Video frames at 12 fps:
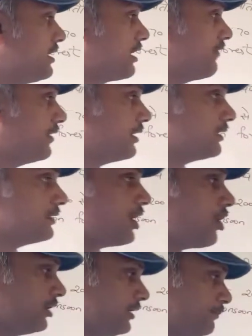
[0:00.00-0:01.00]
ये कवर करता है
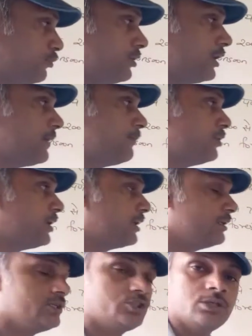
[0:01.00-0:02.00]
और ये पूरा का पूरा
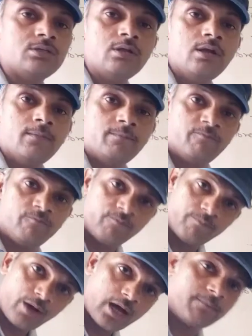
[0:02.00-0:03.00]
कंडीशन
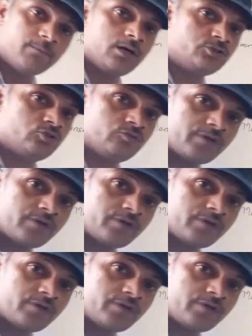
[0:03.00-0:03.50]
जो